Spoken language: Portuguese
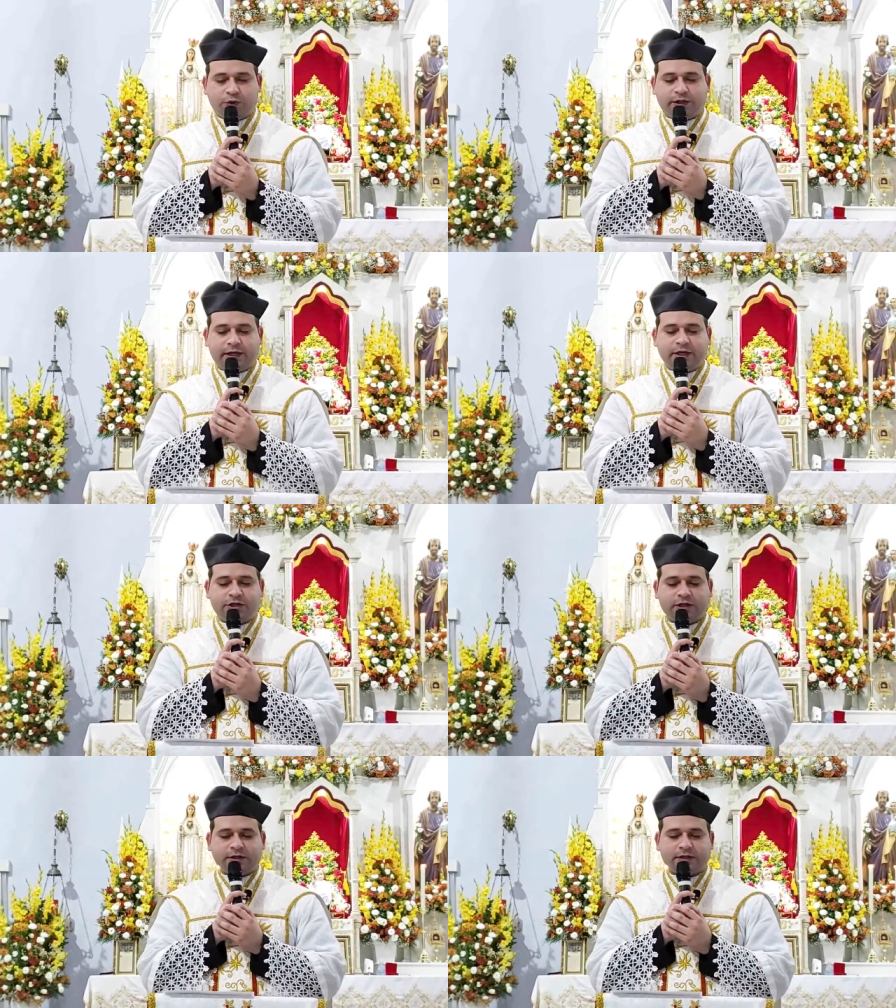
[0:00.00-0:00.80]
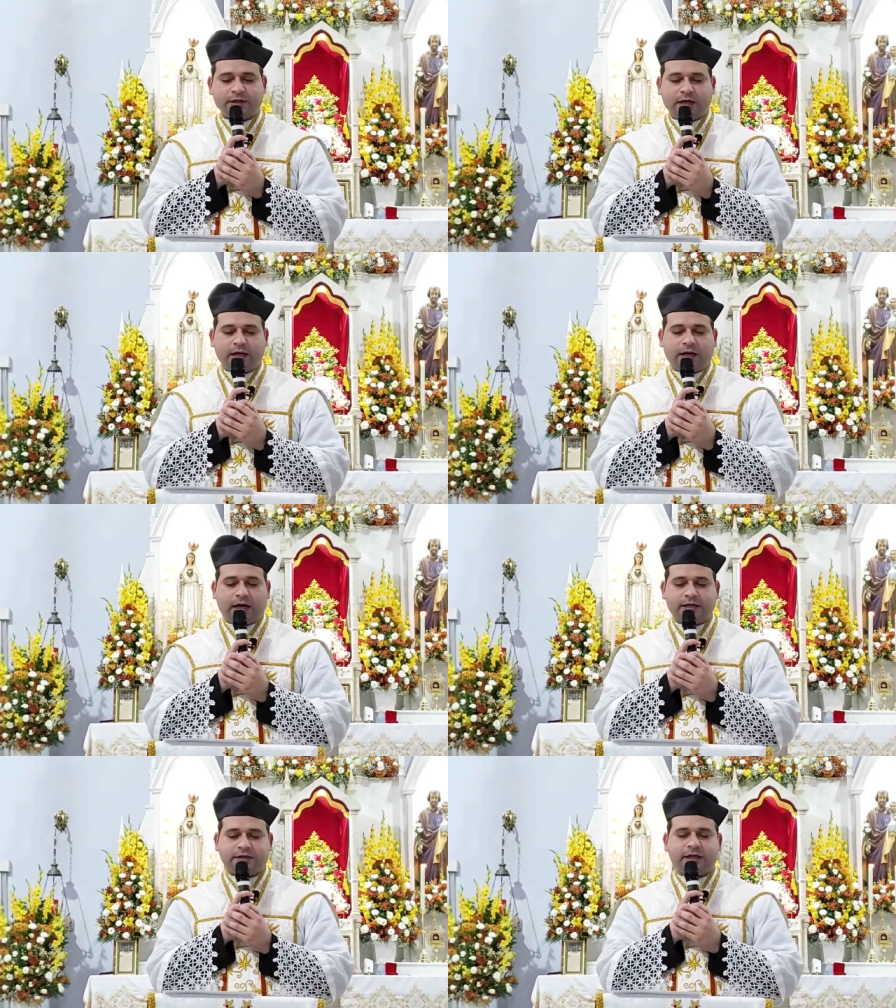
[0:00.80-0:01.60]
Tu deixas
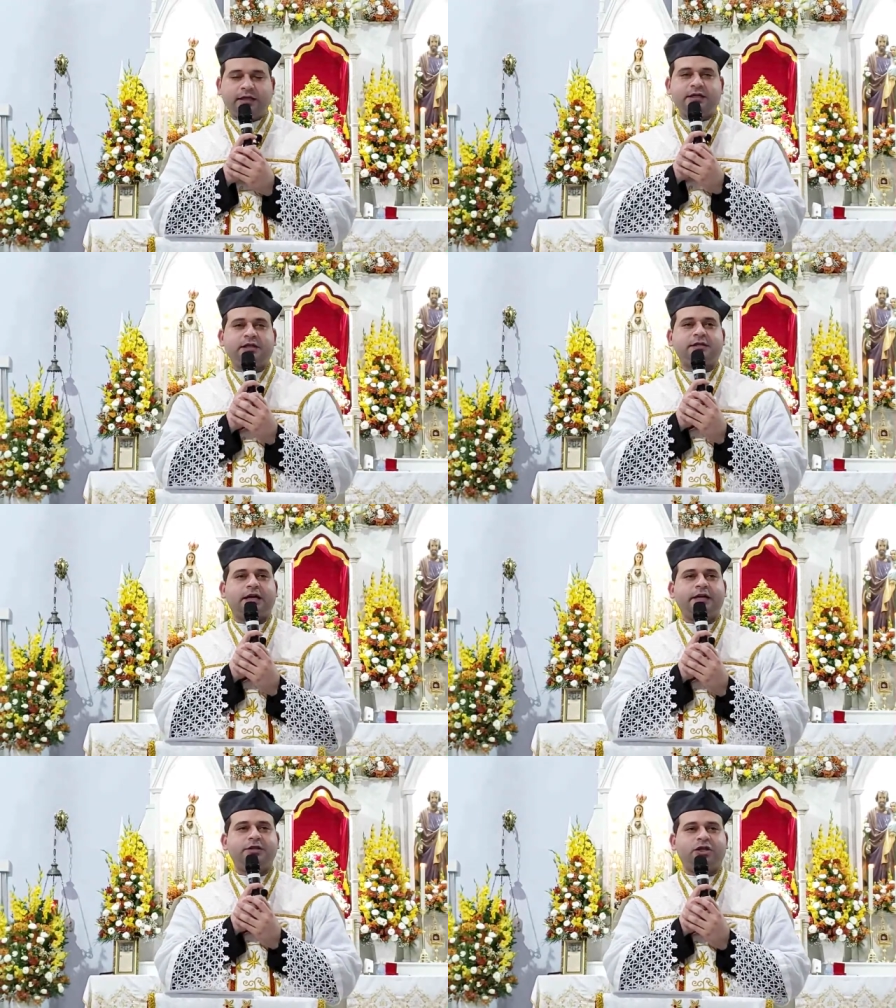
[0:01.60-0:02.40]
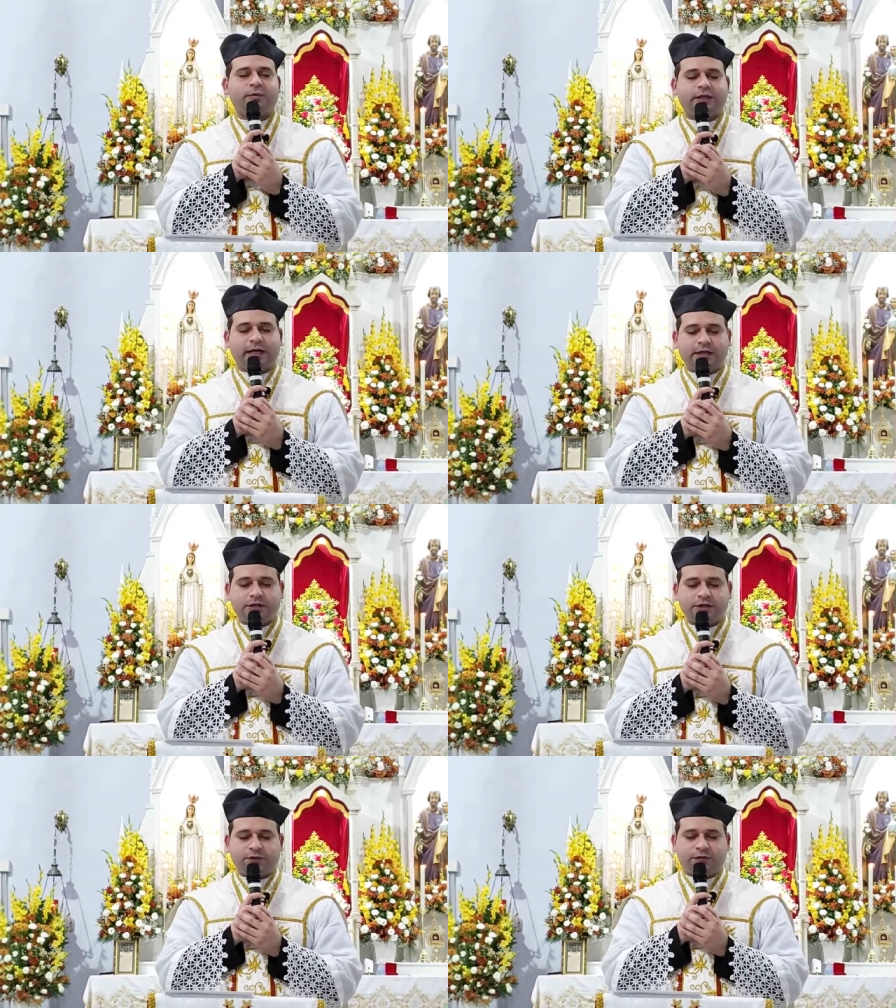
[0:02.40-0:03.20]
as delícias da
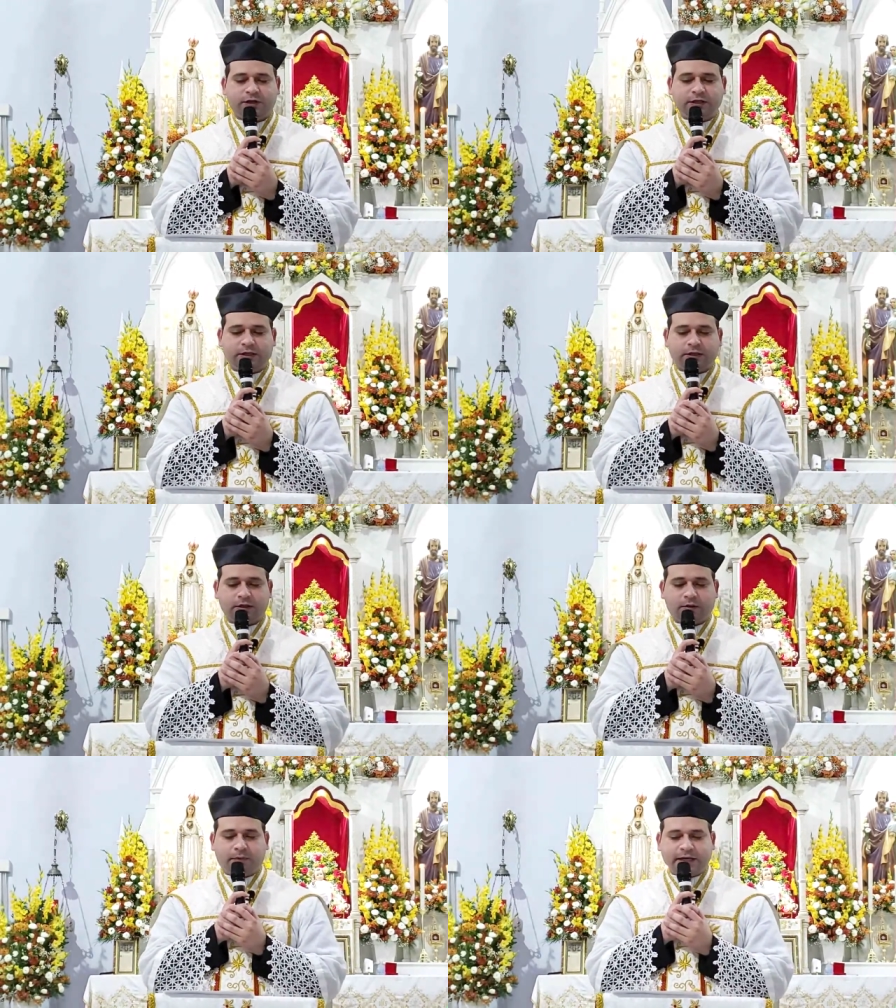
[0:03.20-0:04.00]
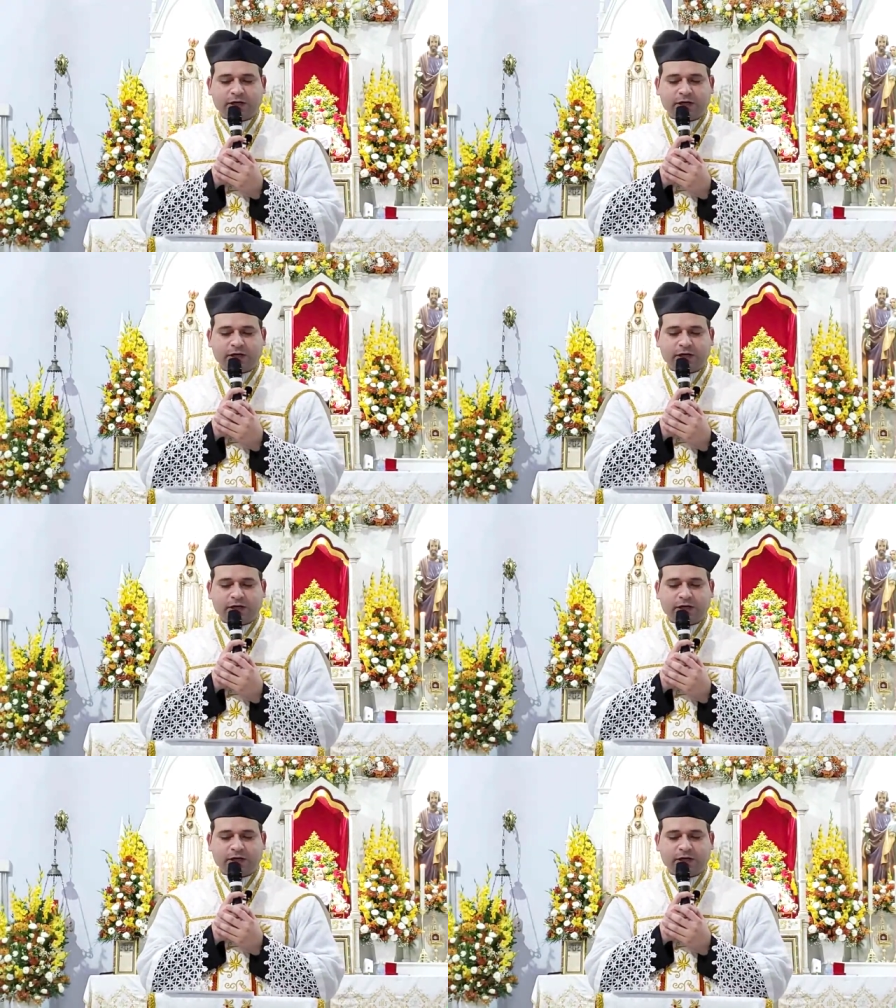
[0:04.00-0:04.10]
intimidade divina